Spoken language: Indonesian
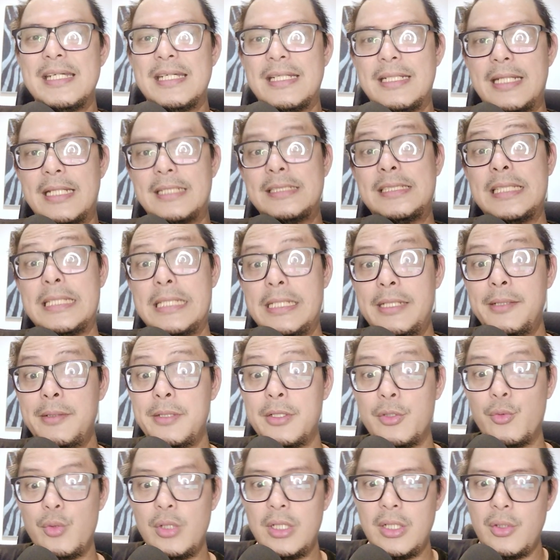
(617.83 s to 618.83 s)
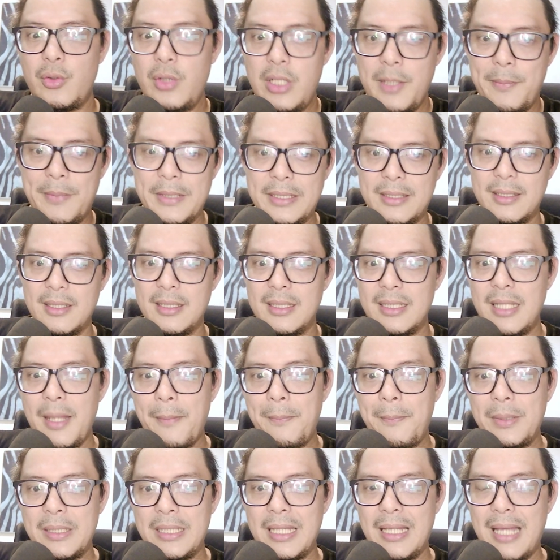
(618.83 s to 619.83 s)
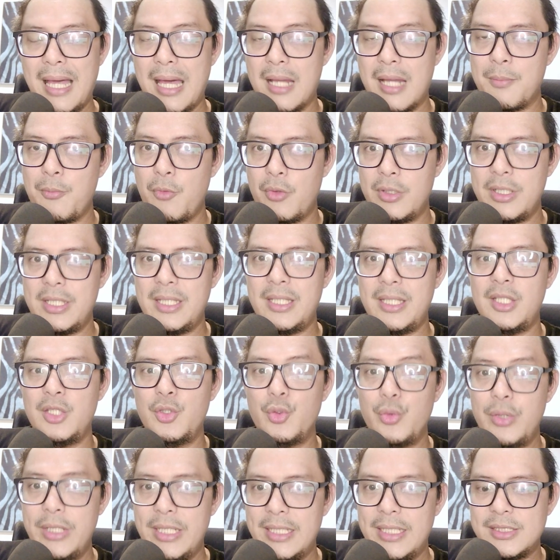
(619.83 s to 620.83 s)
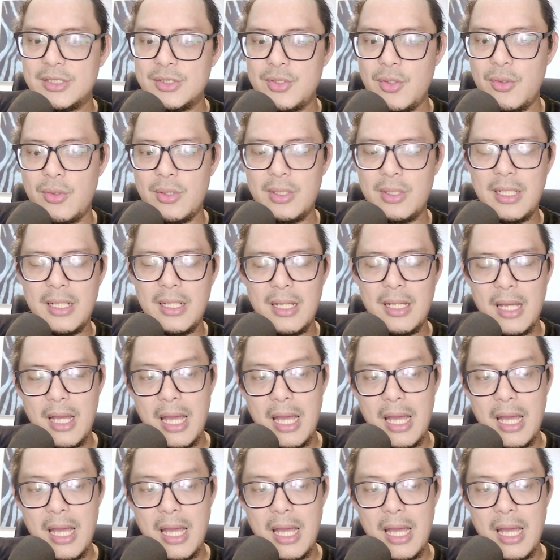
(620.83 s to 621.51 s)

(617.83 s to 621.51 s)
dan di sini gue gue dapat dapat harmoni unison